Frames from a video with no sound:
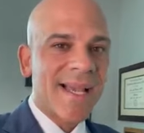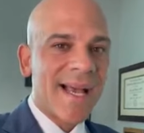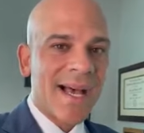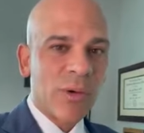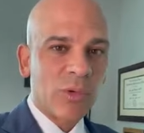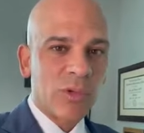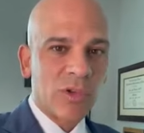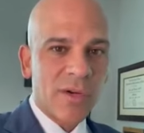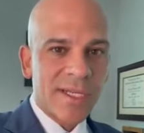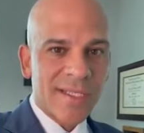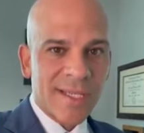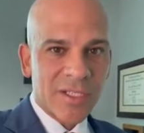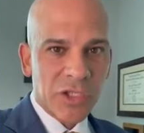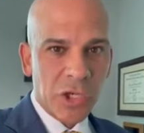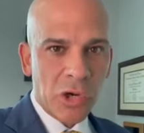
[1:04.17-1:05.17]

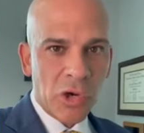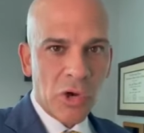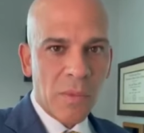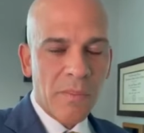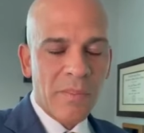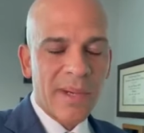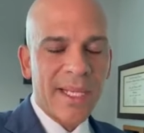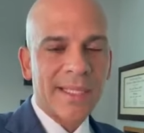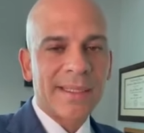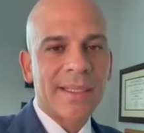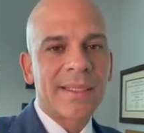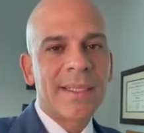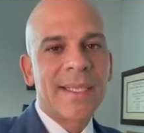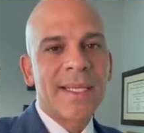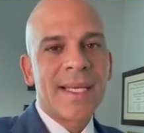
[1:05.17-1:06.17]
autorización
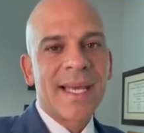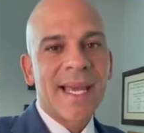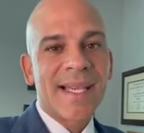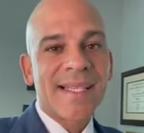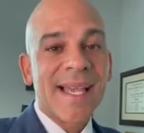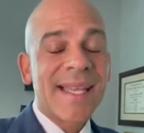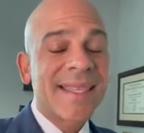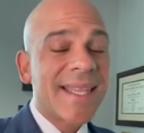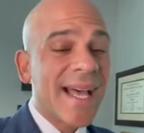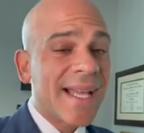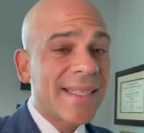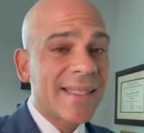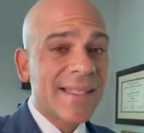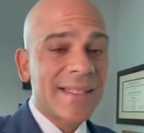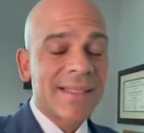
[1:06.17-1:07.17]
completa, esa
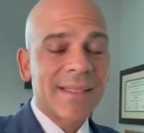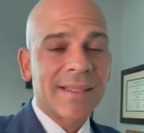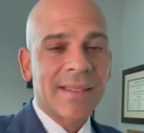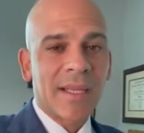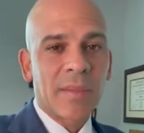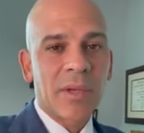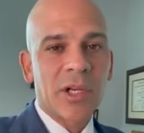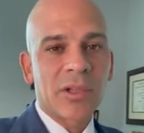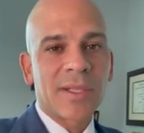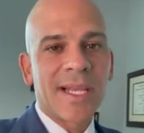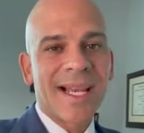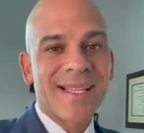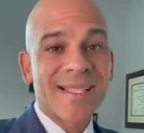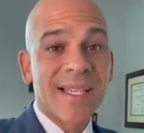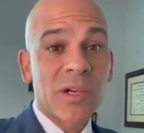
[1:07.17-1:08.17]
data en términos de
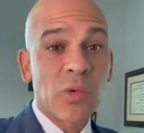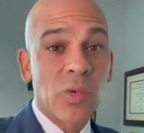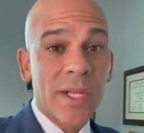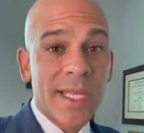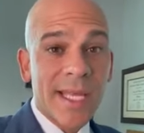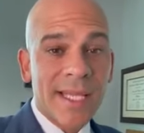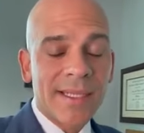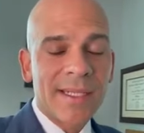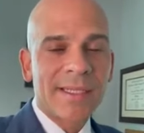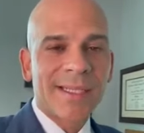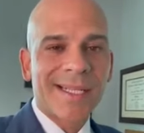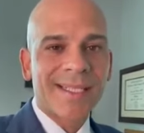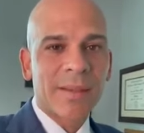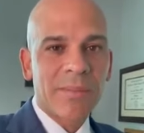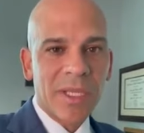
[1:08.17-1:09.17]
la seguridad del
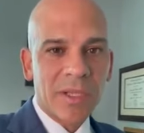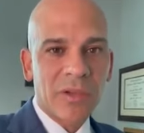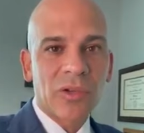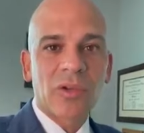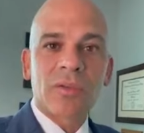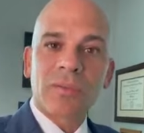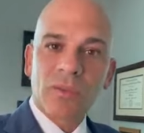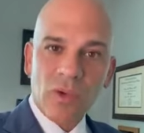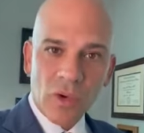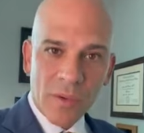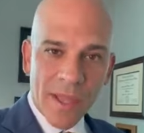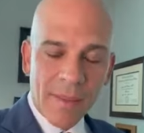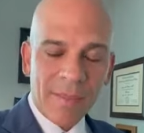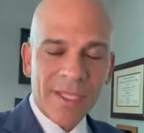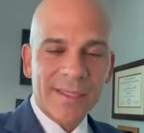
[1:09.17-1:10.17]
tratamiento,
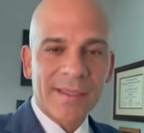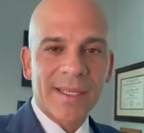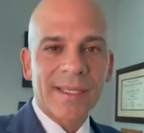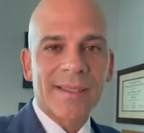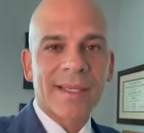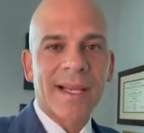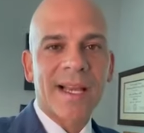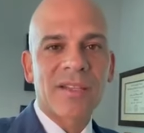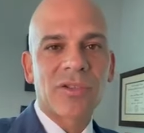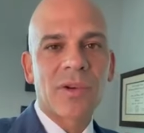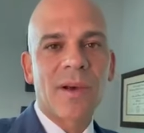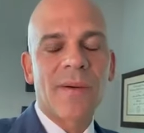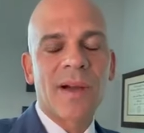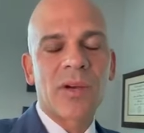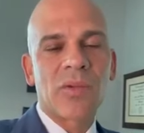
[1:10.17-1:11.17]
obviamente en este caso
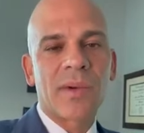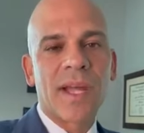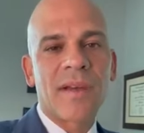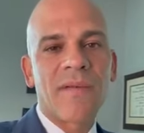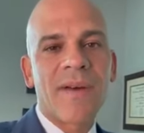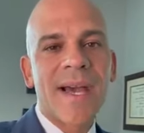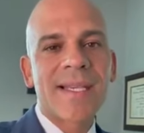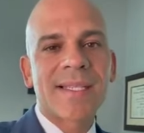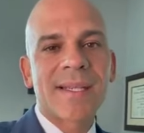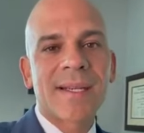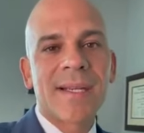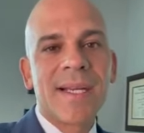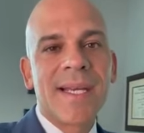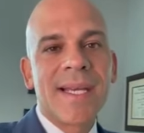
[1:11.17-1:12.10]
la vacuna de Pfizer,